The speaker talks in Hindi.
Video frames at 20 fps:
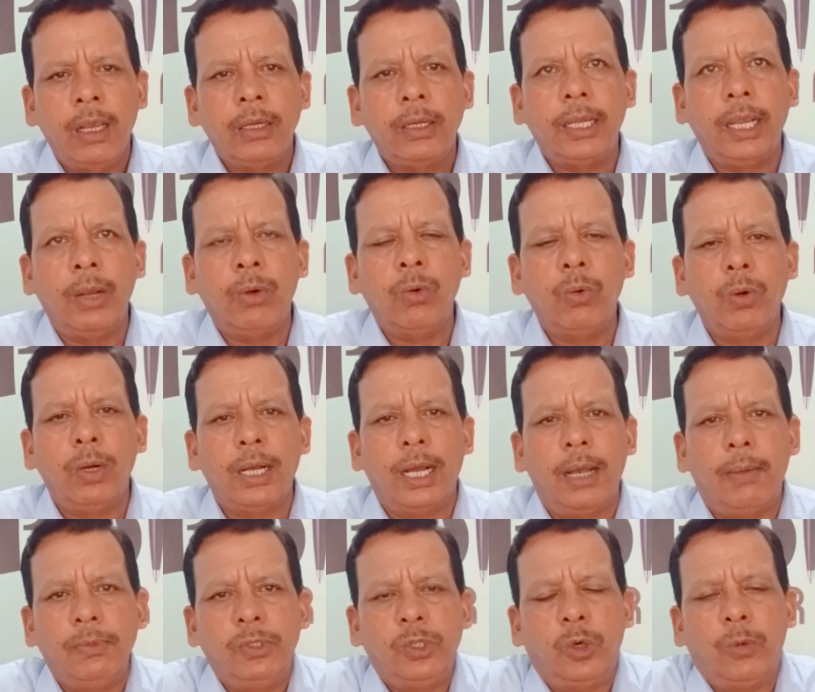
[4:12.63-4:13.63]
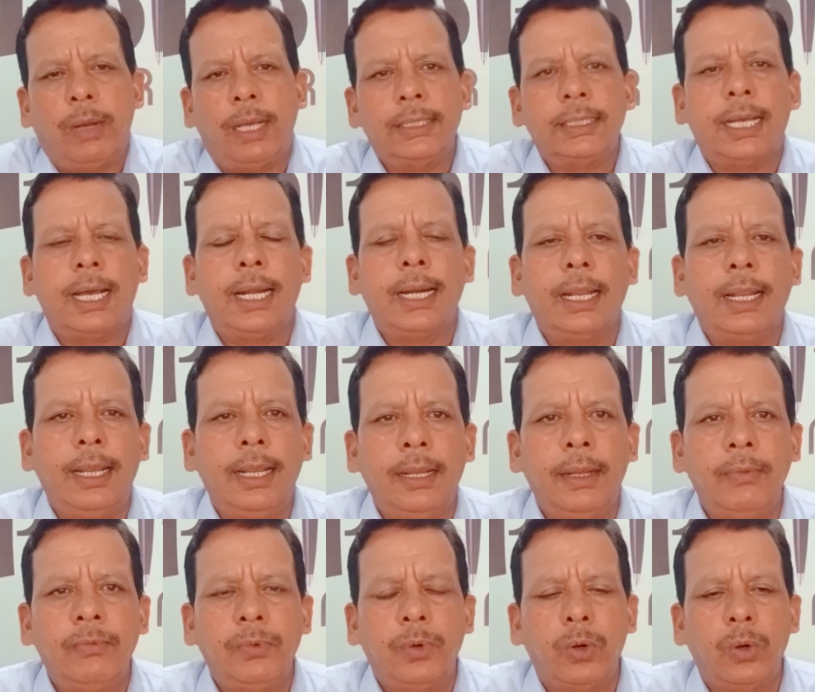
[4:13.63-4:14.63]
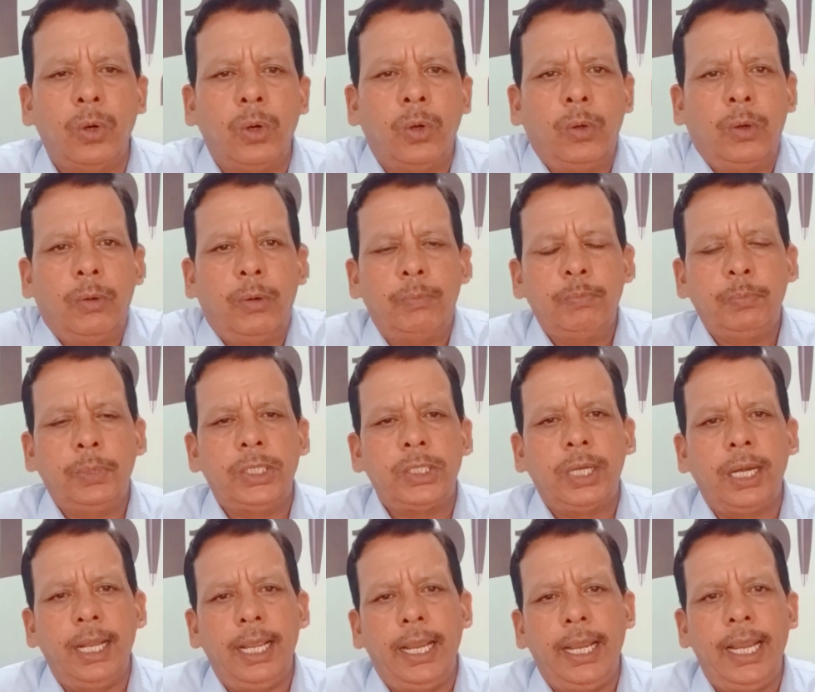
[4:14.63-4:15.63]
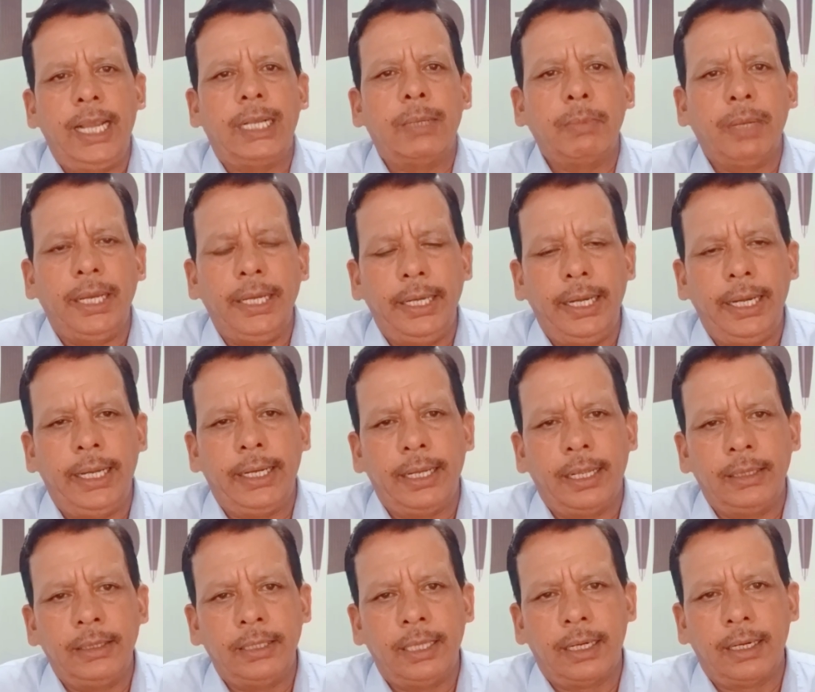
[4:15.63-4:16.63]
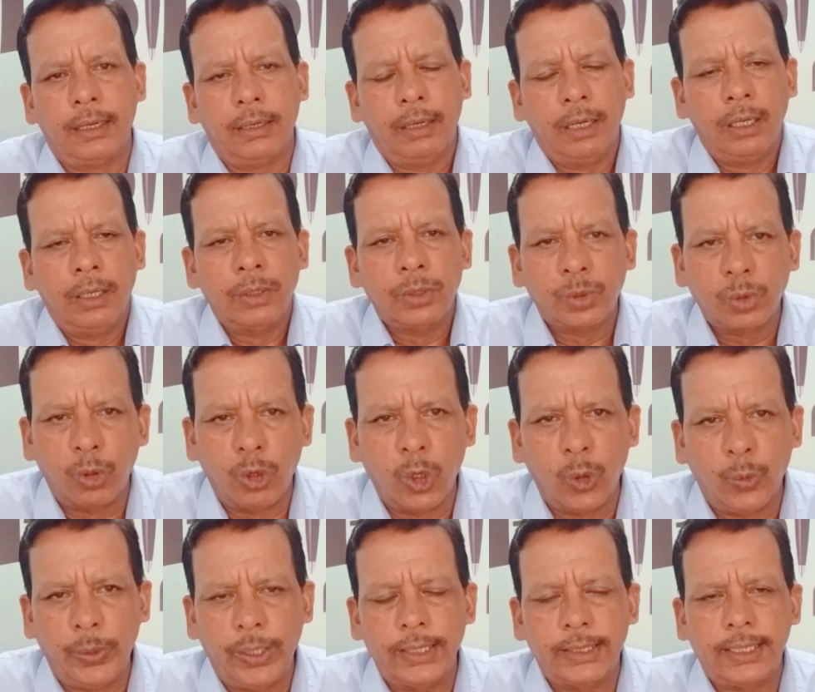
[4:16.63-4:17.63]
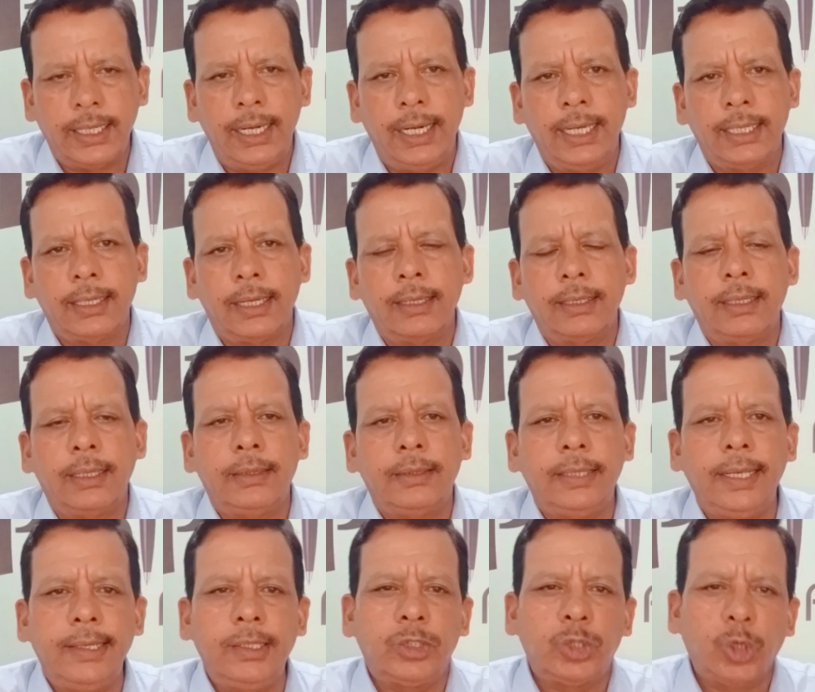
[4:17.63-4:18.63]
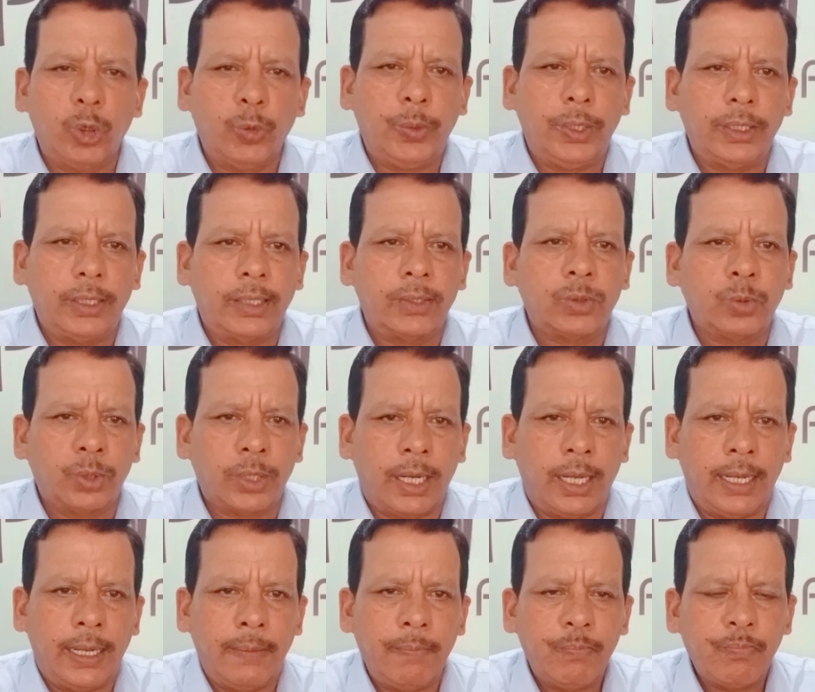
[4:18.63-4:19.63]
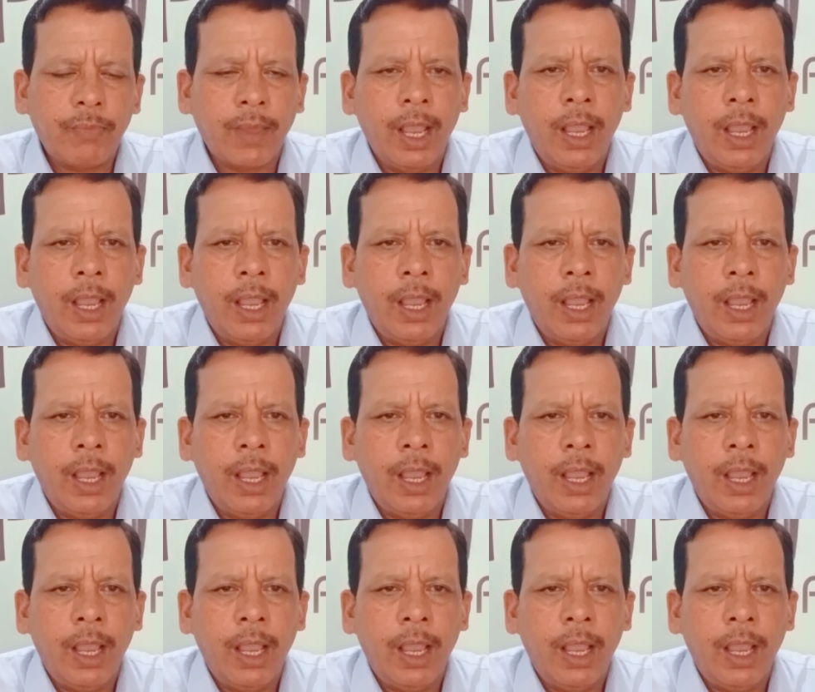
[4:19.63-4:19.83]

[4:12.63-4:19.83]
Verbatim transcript: गेहूं का जो बाज़ार है वो पिछले एक महीने के अंदर सौ रुपये से लेकर के तीन सौ रुपये तक सुधरा है